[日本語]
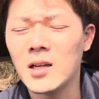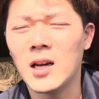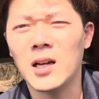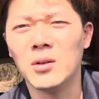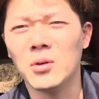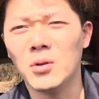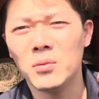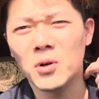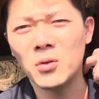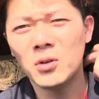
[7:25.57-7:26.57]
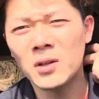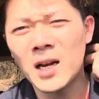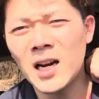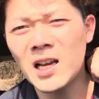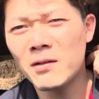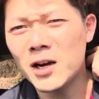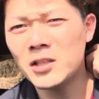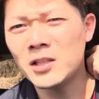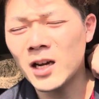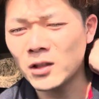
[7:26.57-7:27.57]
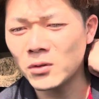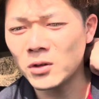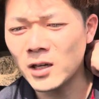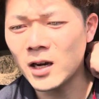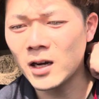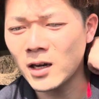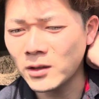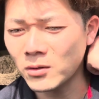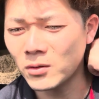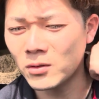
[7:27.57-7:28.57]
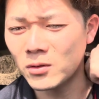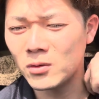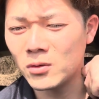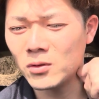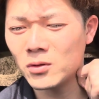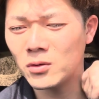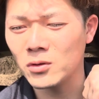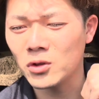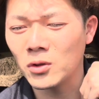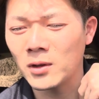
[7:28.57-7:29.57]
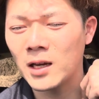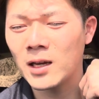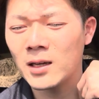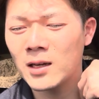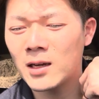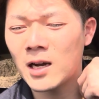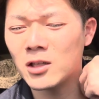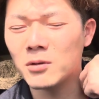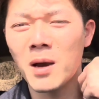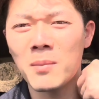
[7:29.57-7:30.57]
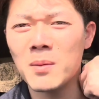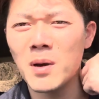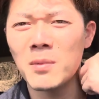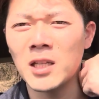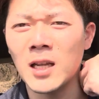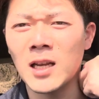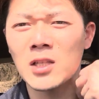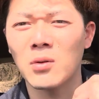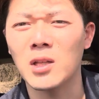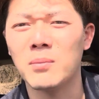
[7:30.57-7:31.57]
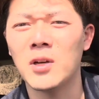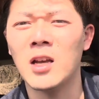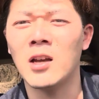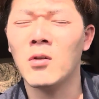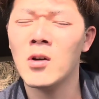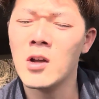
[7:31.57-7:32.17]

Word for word: あのー、もう本当流れが悪いなというか、あのー、ちょっとね、各場面場面でね、そういったプレーを、